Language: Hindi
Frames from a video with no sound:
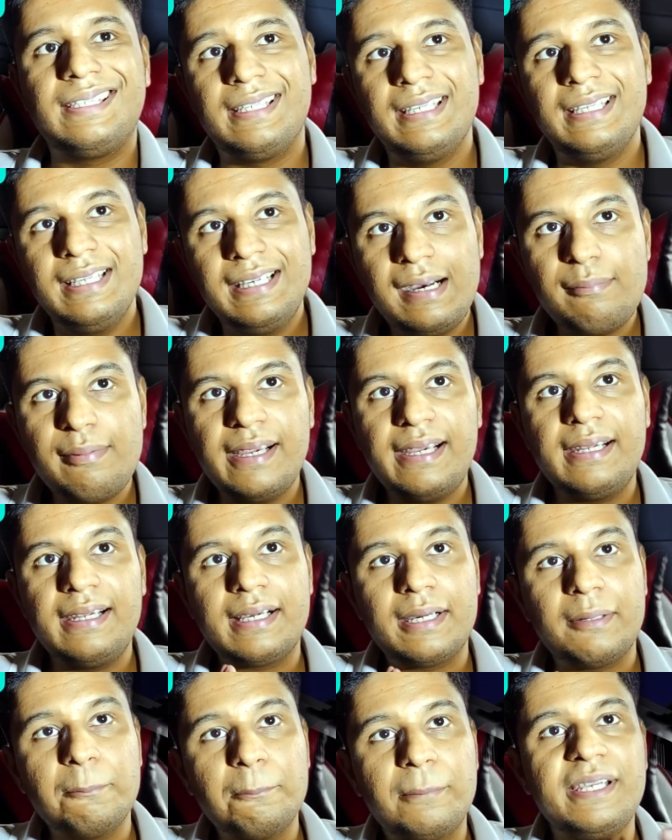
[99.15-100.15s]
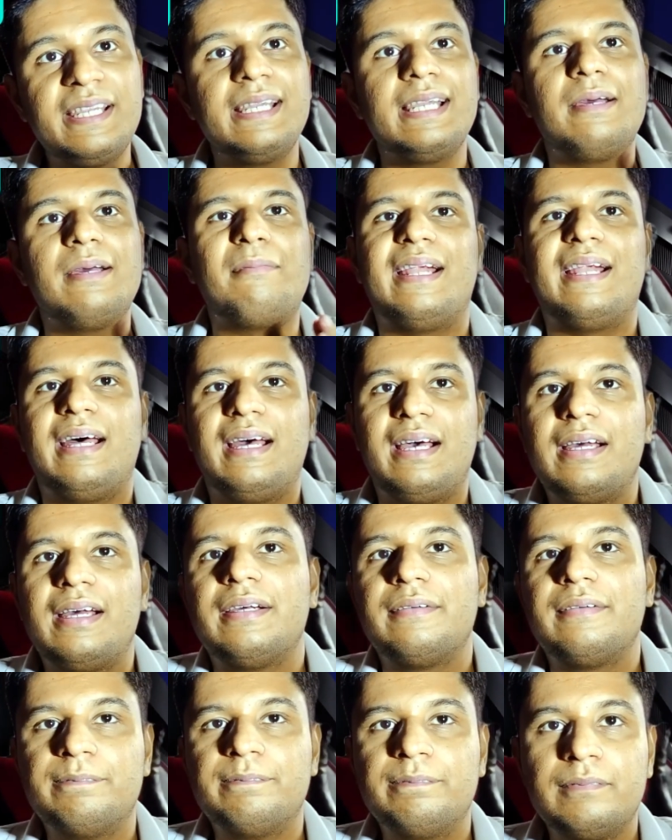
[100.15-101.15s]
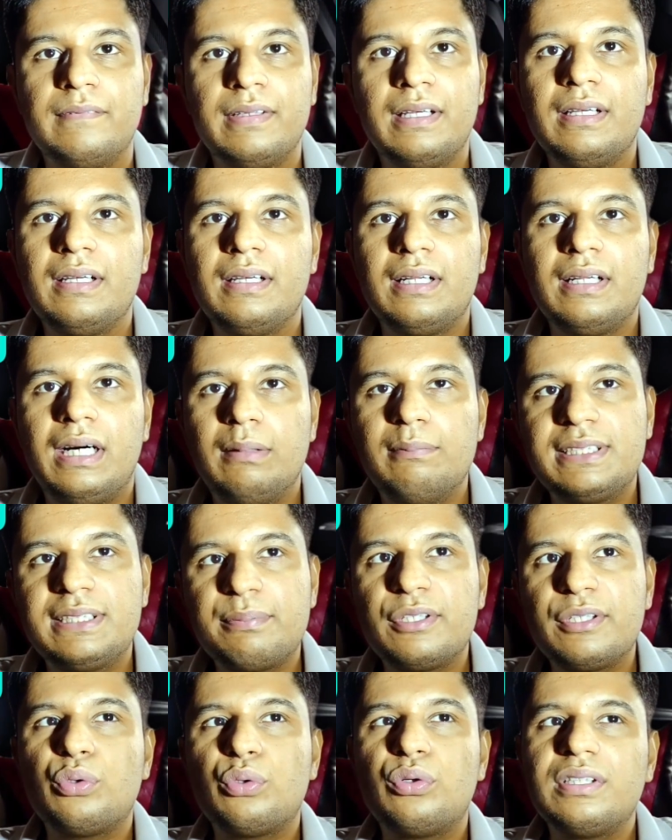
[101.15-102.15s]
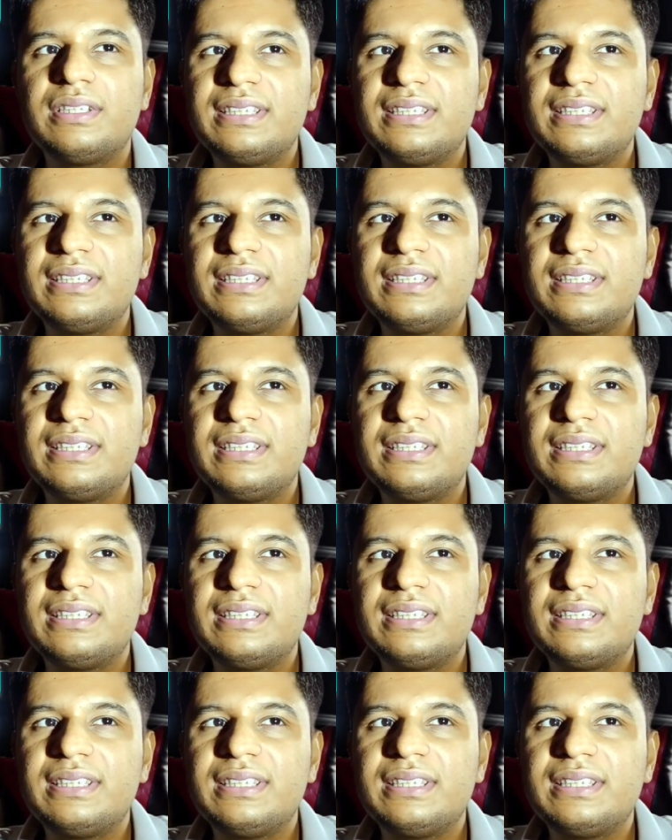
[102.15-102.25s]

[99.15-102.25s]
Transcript: गीगाबाइट कंपनी ने बनाया है अब इसमें थोड़ी सी